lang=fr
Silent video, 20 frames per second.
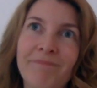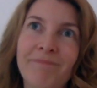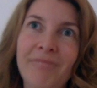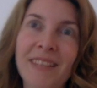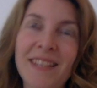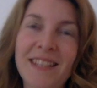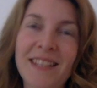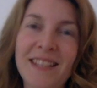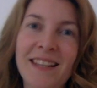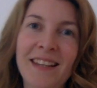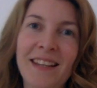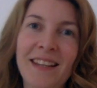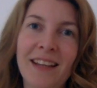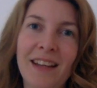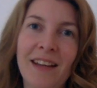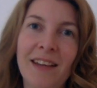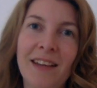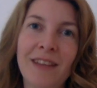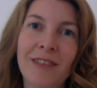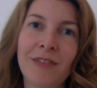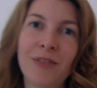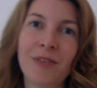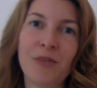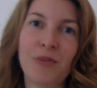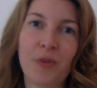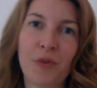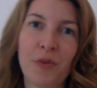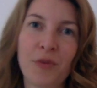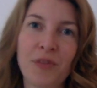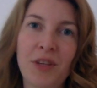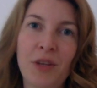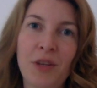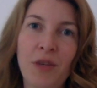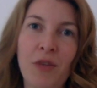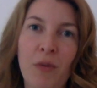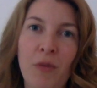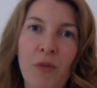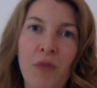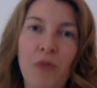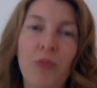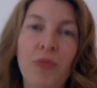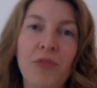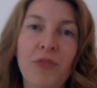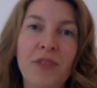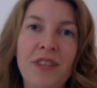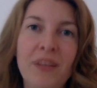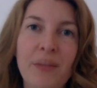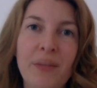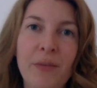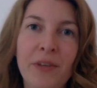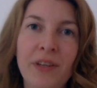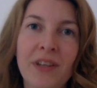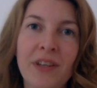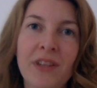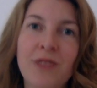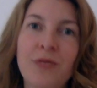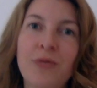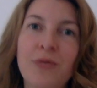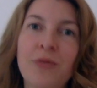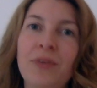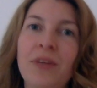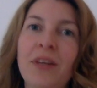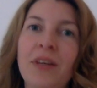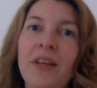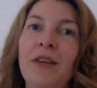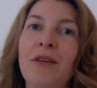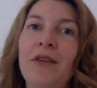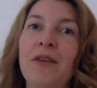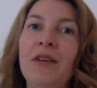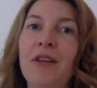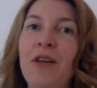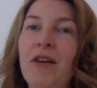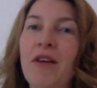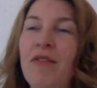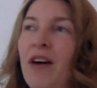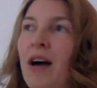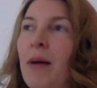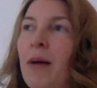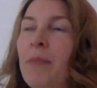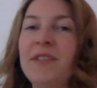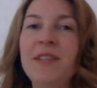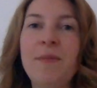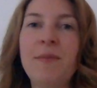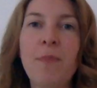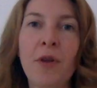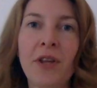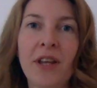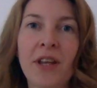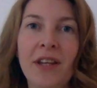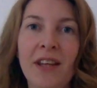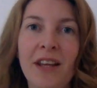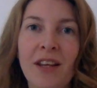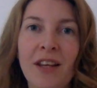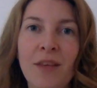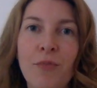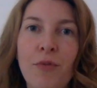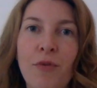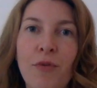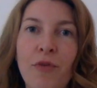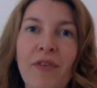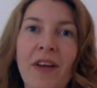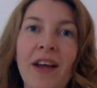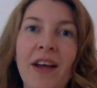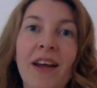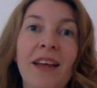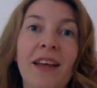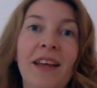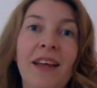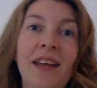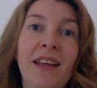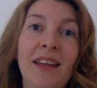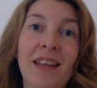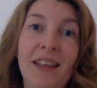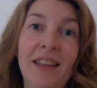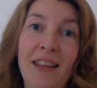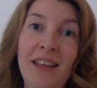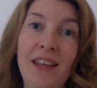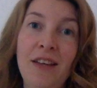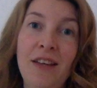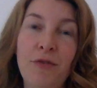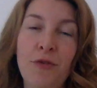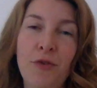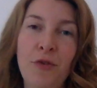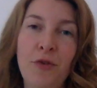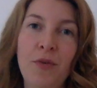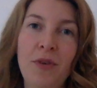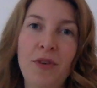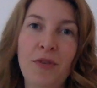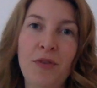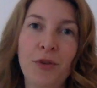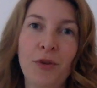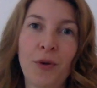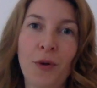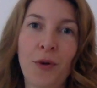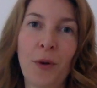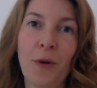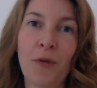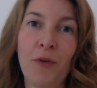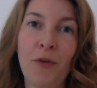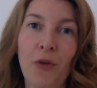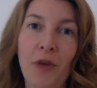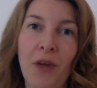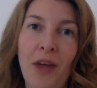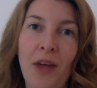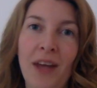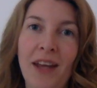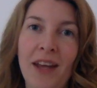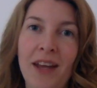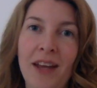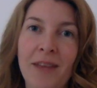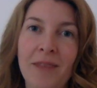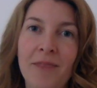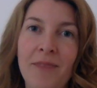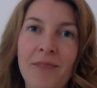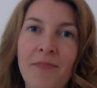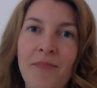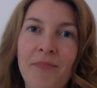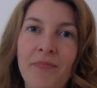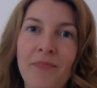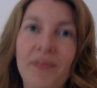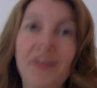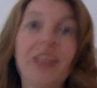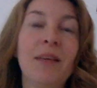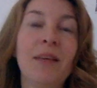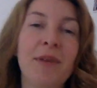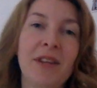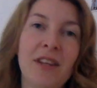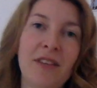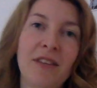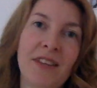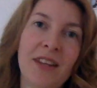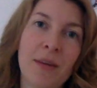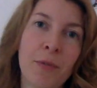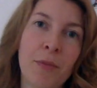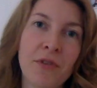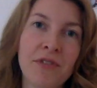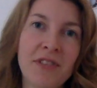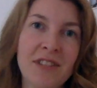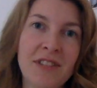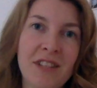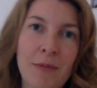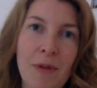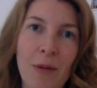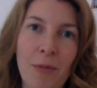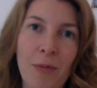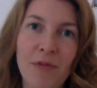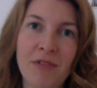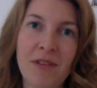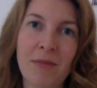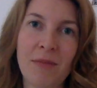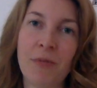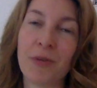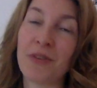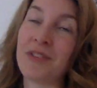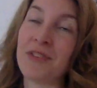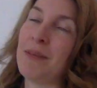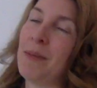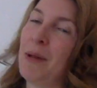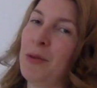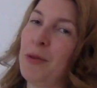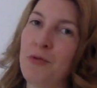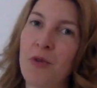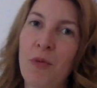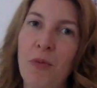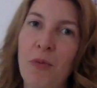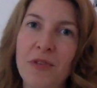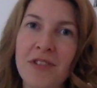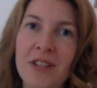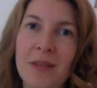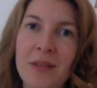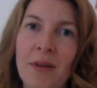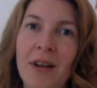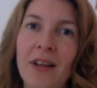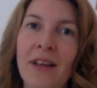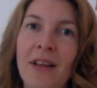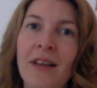Si c'est le cas, je vous conseille de vraiment vous poser des bonnes questions et d'avoir un petit plan d'attaque pour faire évoluer votre, euh, votre carrière. Et bien évidemment, si c'est pas possible, parce que c'est pas toujours possible,